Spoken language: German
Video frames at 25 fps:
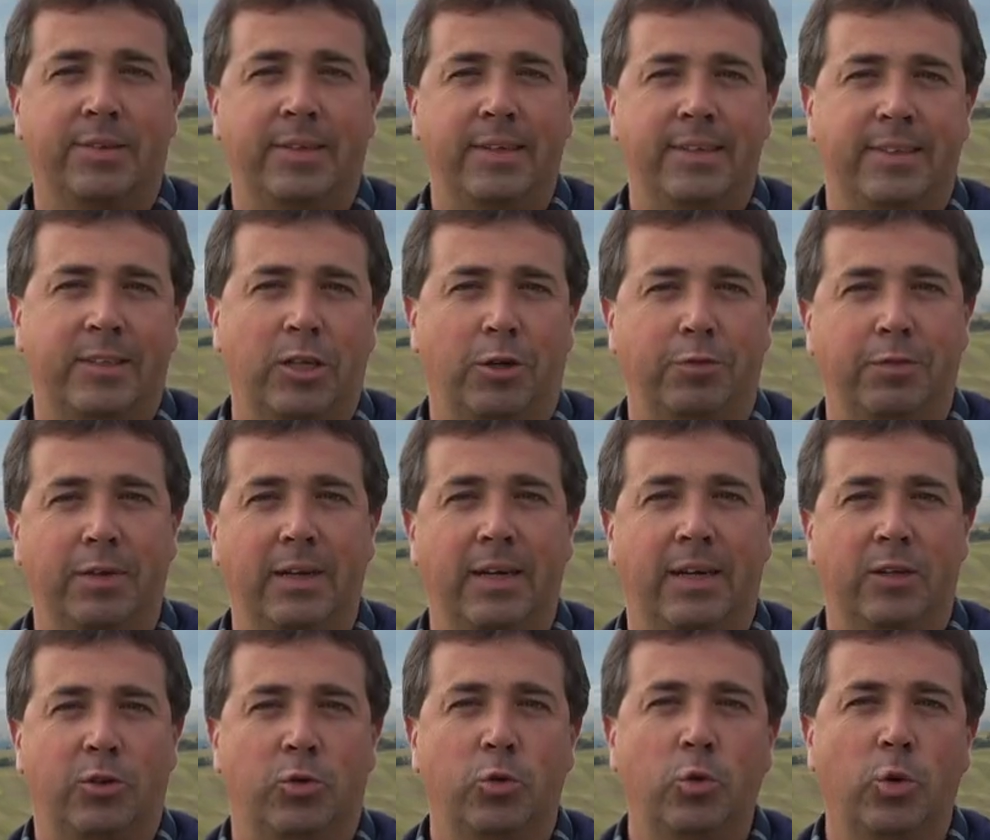Sicht auf die
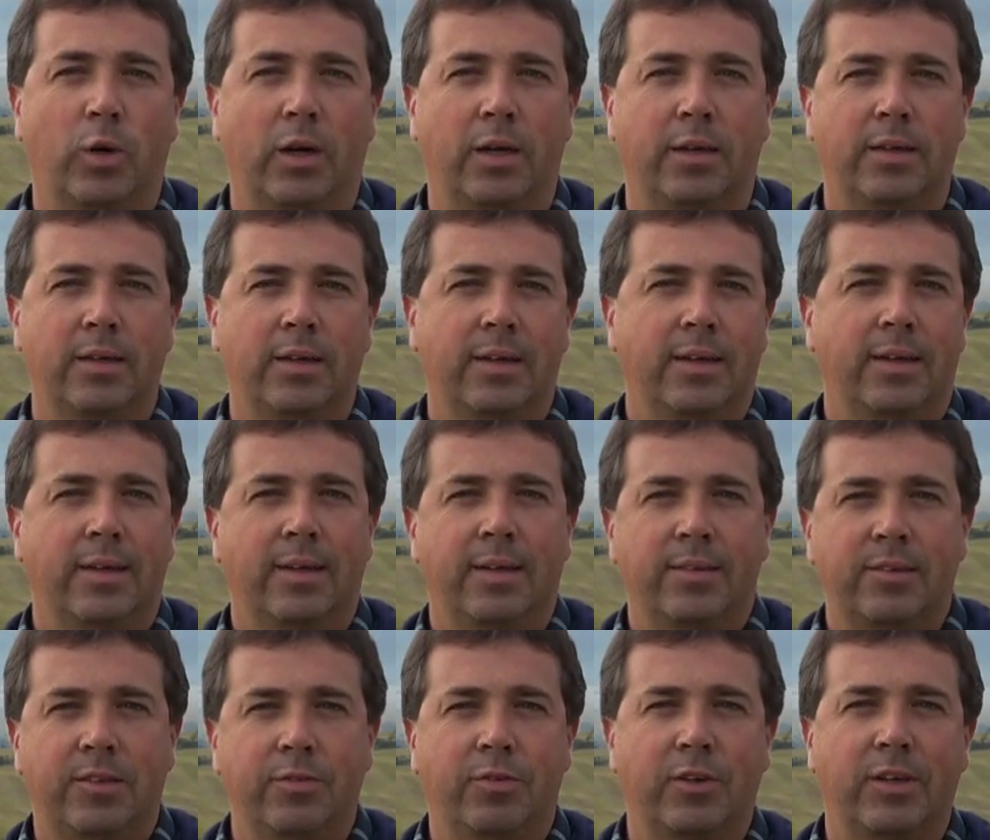Natur,
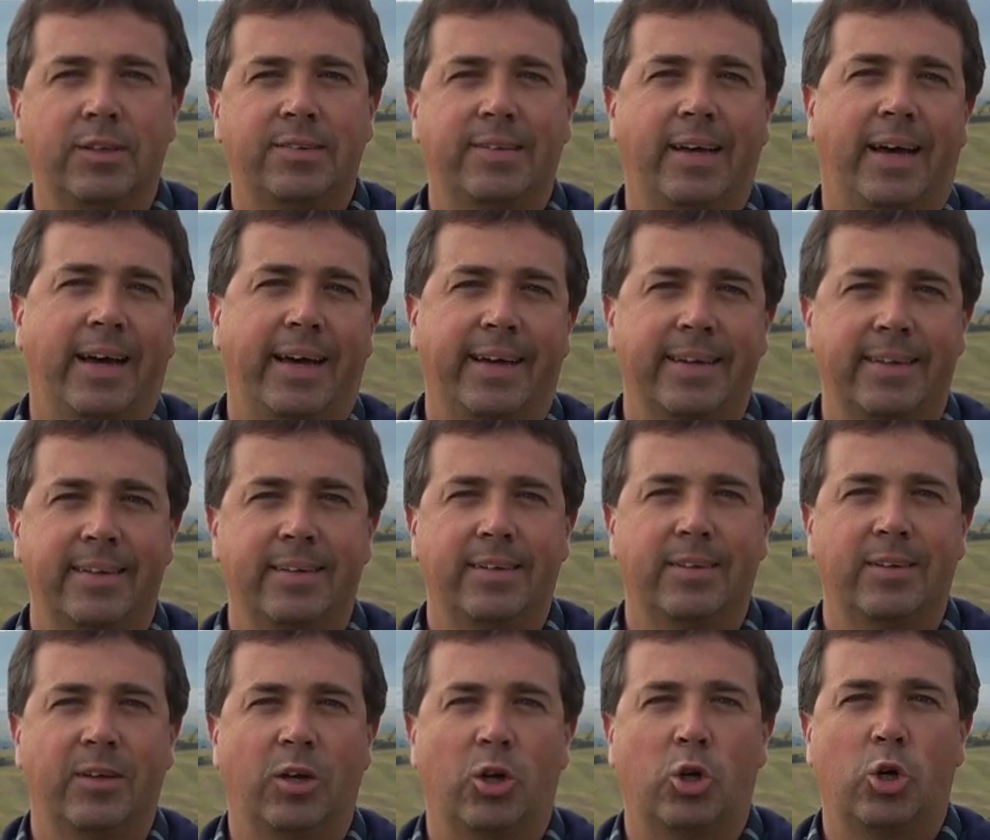sie würde
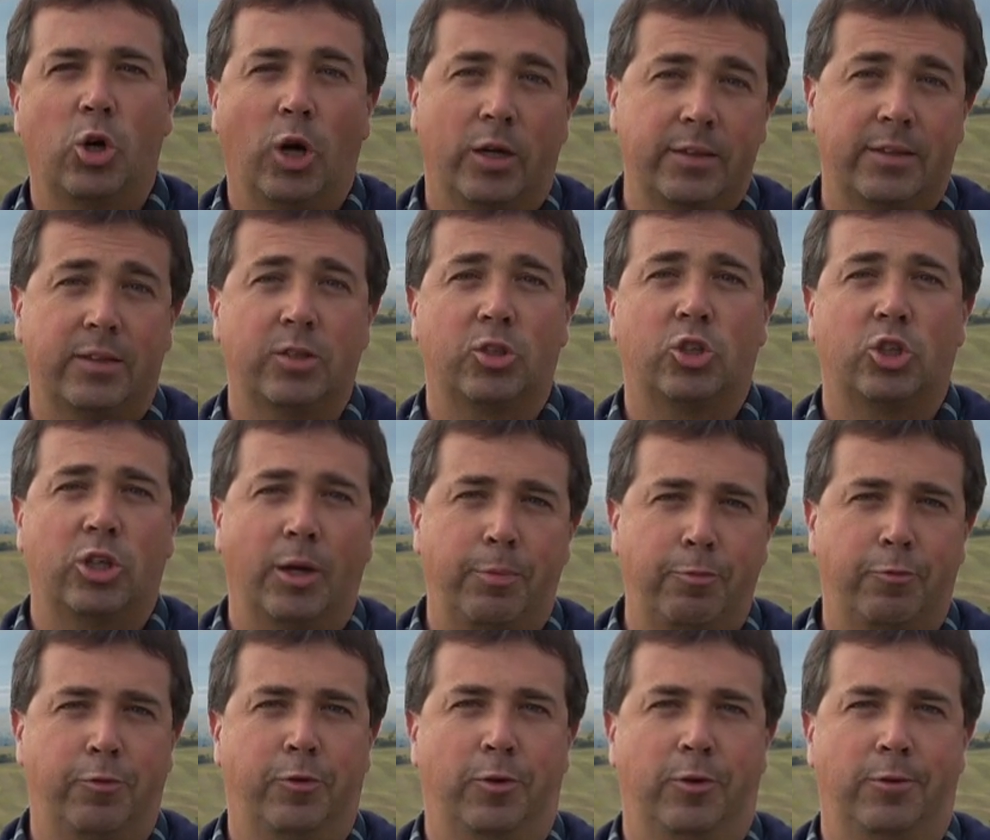sagen, Gottes
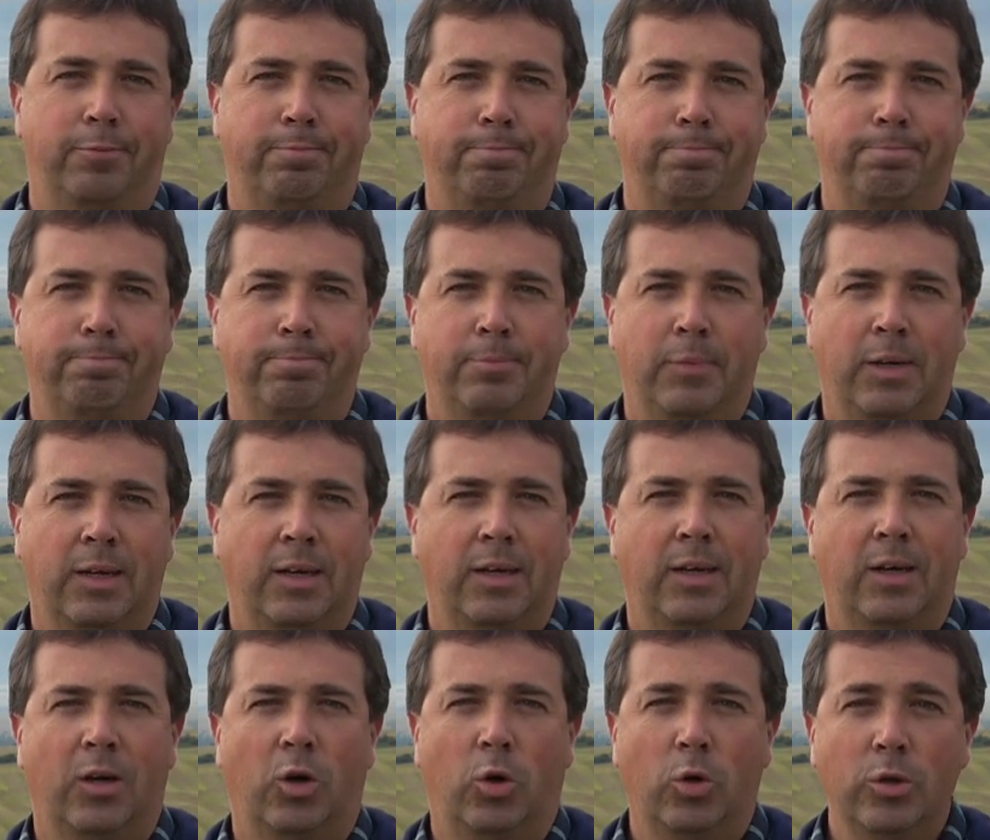Schöpfung,
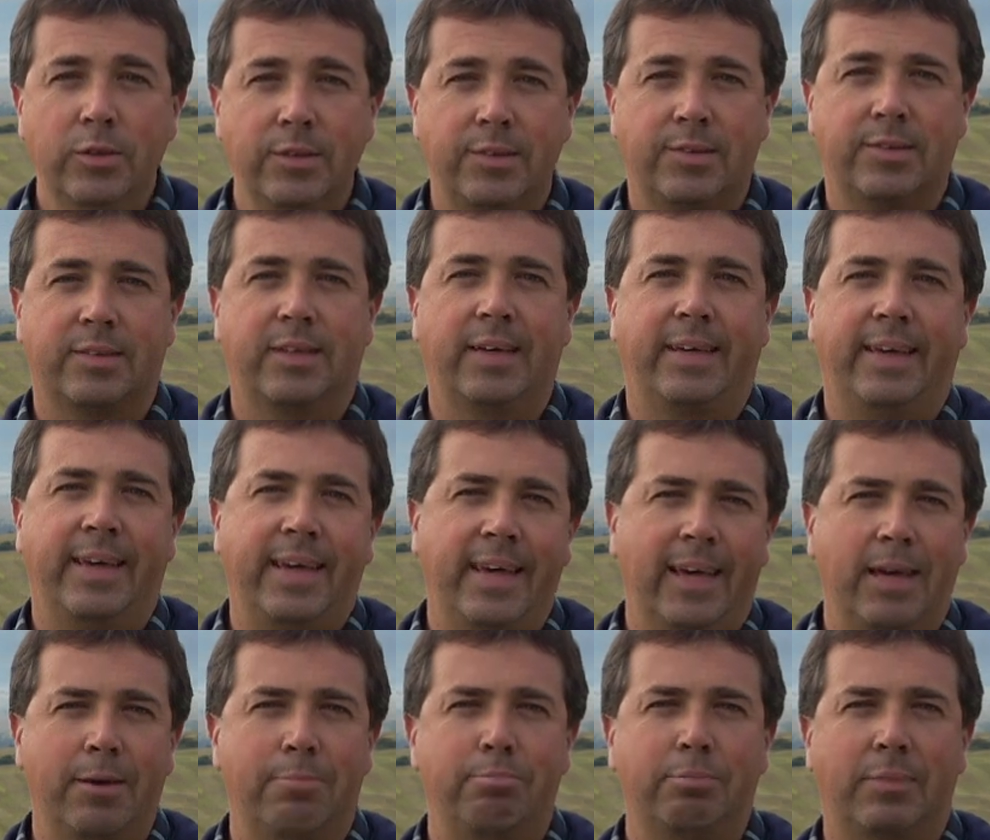uns
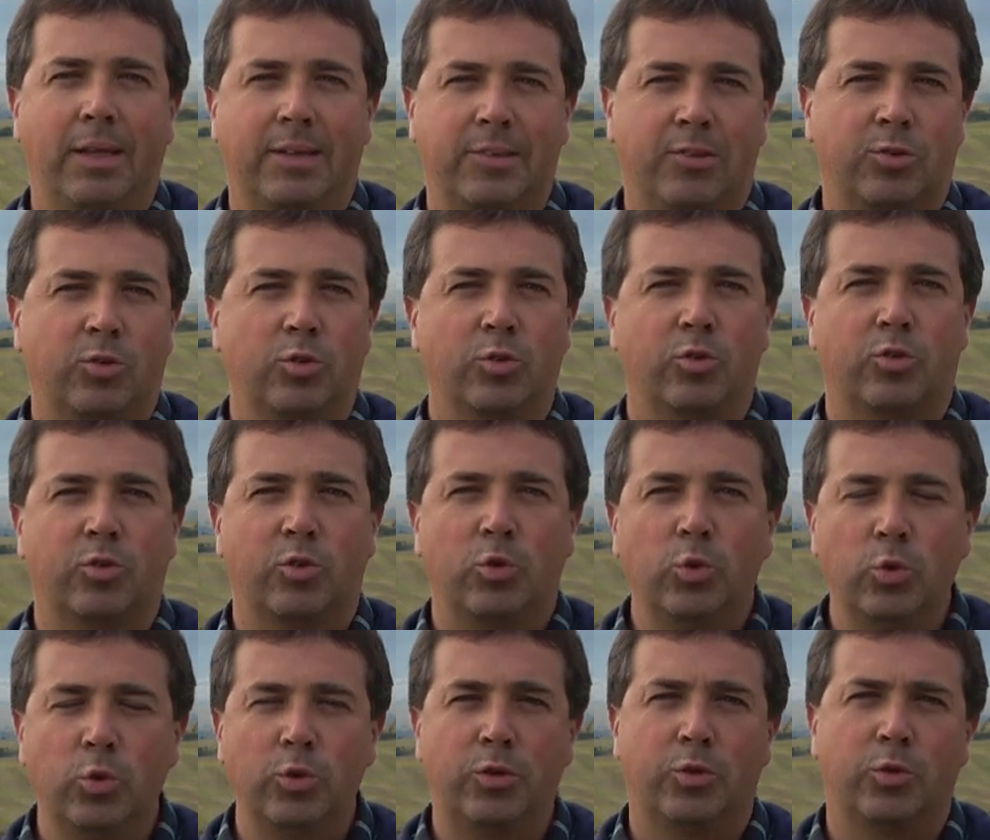gegeben, dass es uns
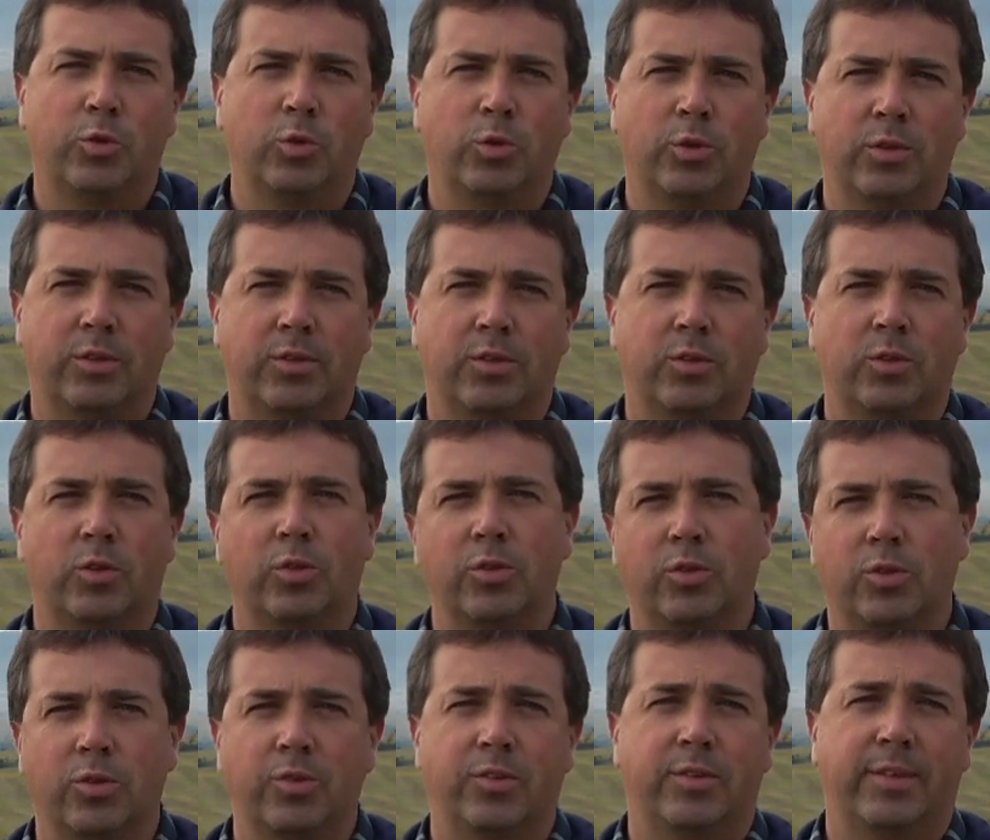gut tut
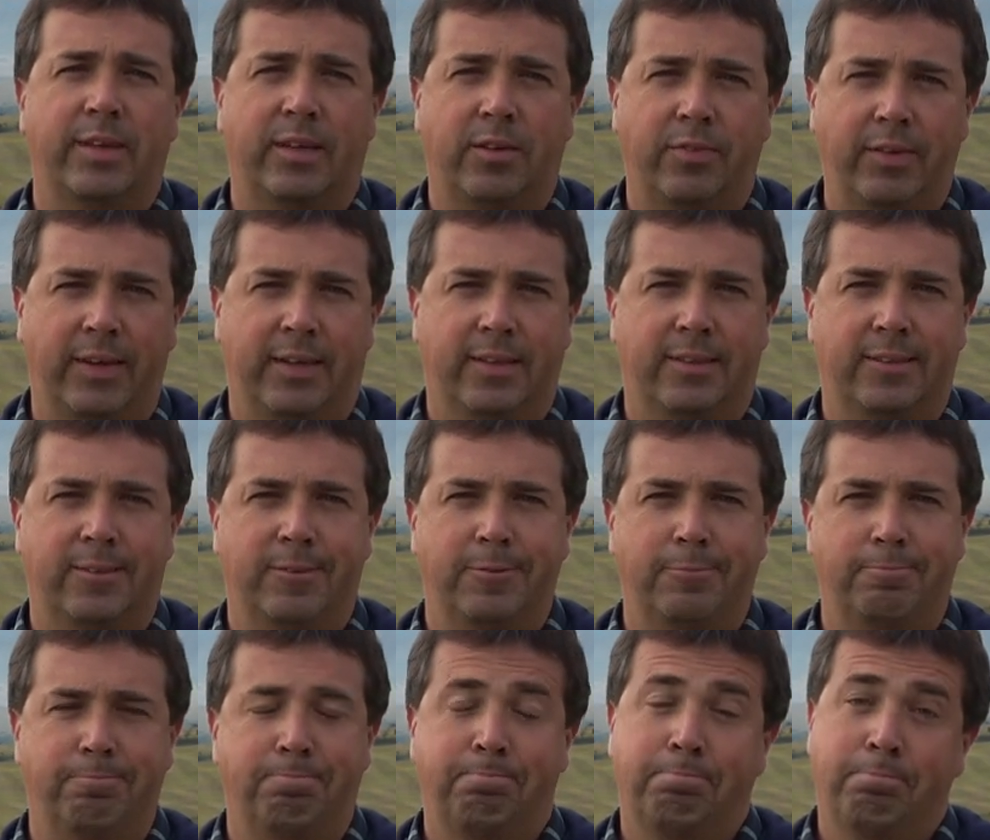und uns erquickt.